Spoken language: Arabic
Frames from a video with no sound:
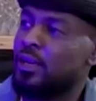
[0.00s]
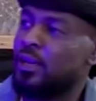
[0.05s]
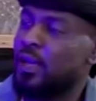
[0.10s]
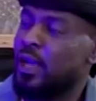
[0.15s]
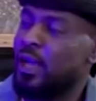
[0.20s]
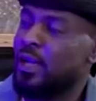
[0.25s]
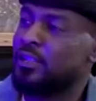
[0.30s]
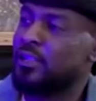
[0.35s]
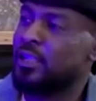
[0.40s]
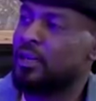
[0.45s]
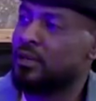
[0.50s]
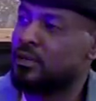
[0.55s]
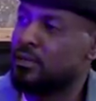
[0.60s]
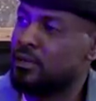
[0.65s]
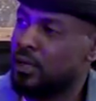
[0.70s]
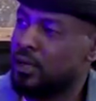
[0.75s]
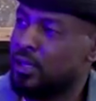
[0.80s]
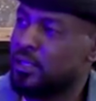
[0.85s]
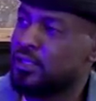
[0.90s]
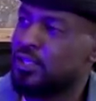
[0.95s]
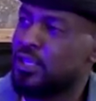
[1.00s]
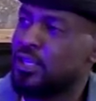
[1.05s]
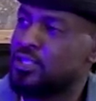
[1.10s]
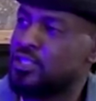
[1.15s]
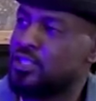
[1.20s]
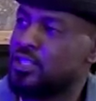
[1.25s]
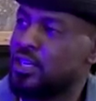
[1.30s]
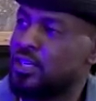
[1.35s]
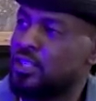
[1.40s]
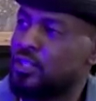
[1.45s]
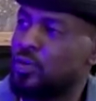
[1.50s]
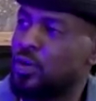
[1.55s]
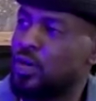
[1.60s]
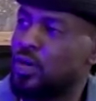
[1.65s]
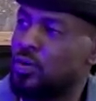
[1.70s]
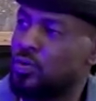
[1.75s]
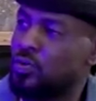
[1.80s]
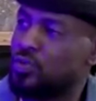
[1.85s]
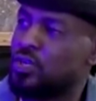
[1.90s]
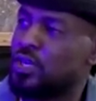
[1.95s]
عقدك هينتهي السنه دي
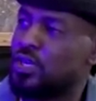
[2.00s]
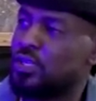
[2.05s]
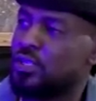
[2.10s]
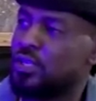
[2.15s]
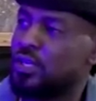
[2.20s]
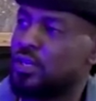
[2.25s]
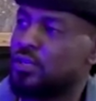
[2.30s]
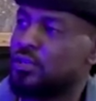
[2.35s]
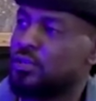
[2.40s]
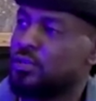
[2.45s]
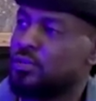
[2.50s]
ولا هو سنتين؟